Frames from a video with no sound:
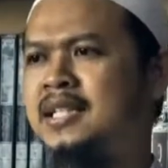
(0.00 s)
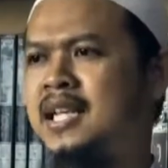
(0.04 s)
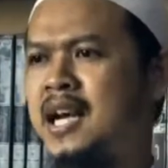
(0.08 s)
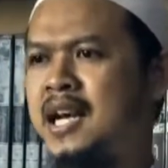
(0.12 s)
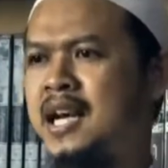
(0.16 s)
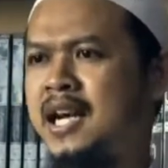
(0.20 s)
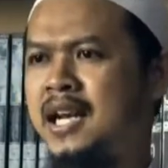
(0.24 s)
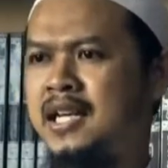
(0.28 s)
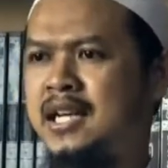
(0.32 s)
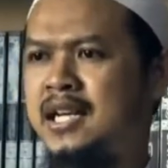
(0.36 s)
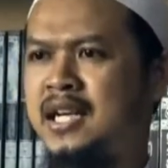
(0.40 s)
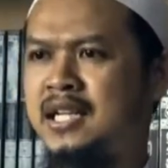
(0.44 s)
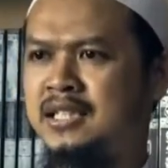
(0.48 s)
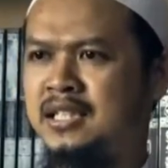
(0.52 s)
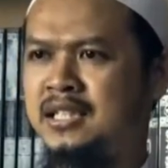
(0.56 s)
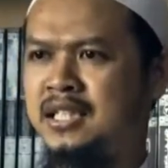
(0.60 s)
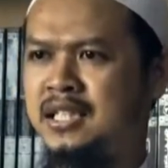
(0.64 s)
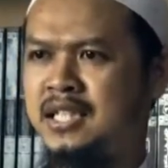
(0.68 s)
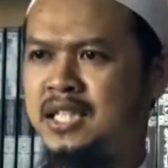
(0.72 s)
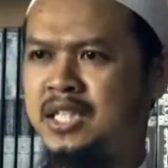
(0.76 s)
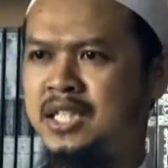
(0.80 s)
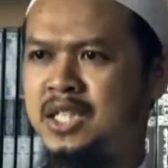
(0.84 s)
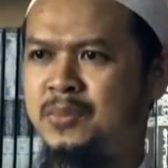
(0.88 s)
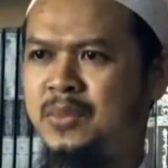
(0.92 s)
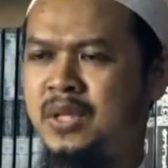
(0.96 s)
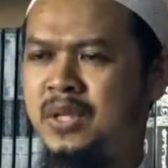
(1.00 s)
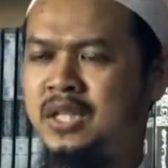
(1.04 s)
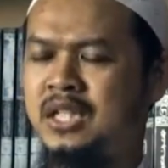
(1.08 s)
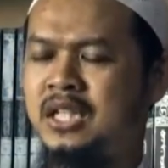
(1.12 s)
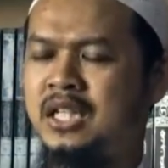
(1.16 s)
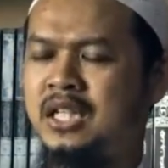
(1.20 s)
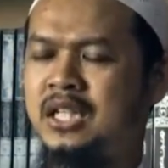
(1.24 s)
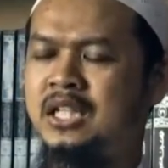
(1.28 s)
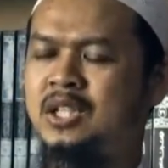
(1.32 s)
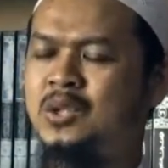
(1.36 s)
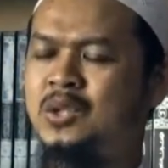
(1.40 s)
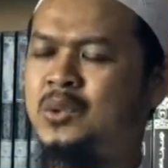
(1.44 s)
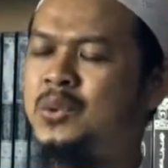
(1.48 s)
di akhirat nanti
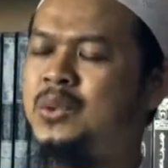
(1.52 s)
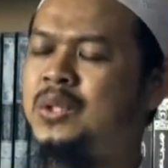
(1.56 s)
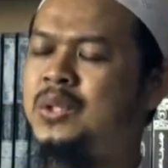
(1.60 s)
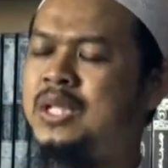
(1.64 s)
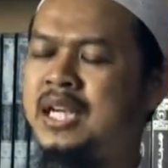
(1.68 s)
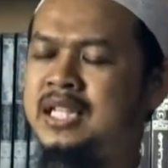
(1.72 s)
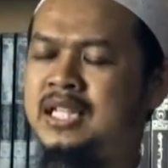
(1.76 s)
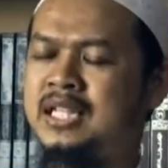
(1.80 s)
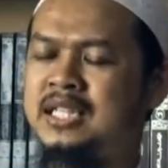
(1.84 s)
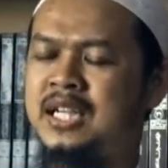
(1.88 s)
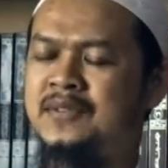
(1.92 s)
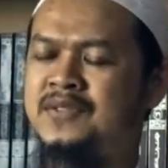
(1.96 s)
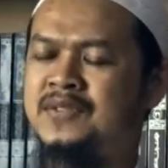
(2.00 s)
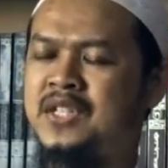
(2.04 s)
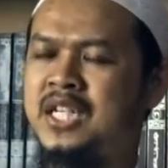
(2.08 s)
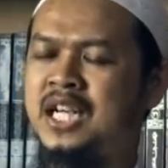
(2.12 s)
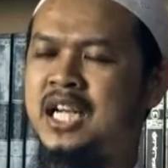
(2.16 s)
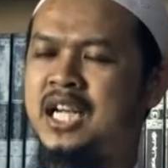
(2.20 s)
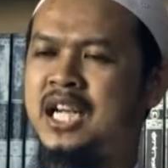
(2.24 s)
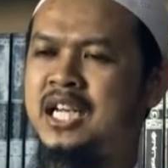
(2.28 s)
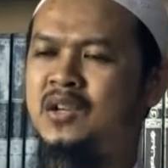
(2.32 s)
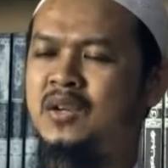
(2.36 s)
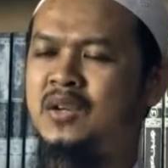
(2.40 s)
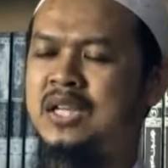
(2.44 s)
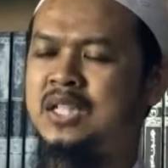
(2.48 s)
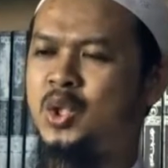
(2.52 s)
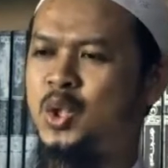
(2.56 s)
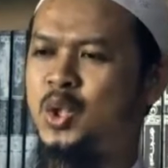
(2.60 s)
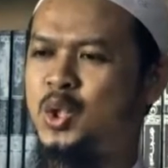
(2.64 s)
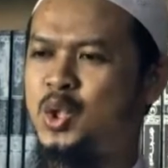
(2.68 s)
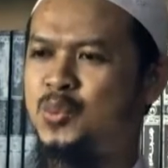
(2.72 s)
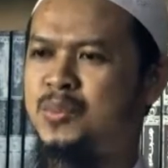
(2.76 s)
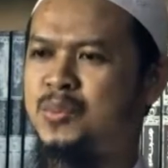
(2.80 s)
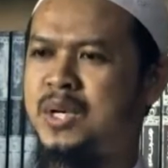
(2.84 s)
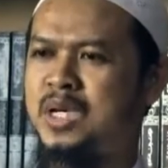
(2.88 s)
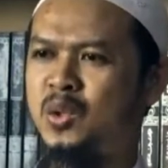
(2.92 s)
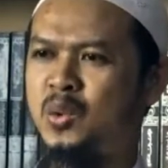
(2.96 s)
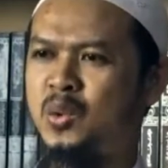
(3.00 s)
seperti itu yang ditafsirkan oleh
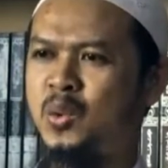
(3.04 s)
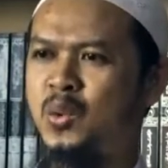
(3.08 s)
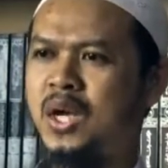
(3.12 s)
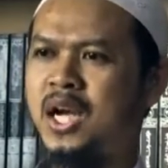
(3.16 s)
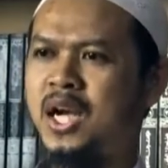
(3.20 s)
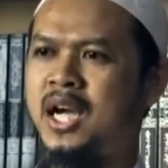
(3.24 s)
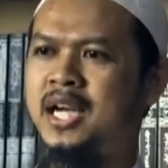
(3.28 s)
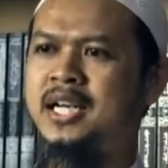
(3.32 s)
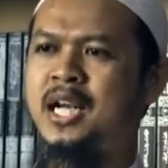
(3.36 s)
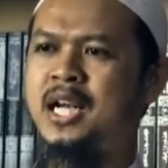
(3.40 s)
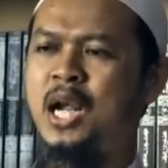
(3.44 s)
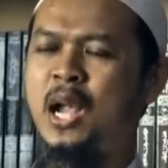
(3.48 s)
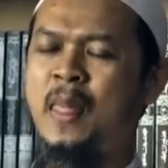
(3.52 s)
terjemahan Al-Qur'an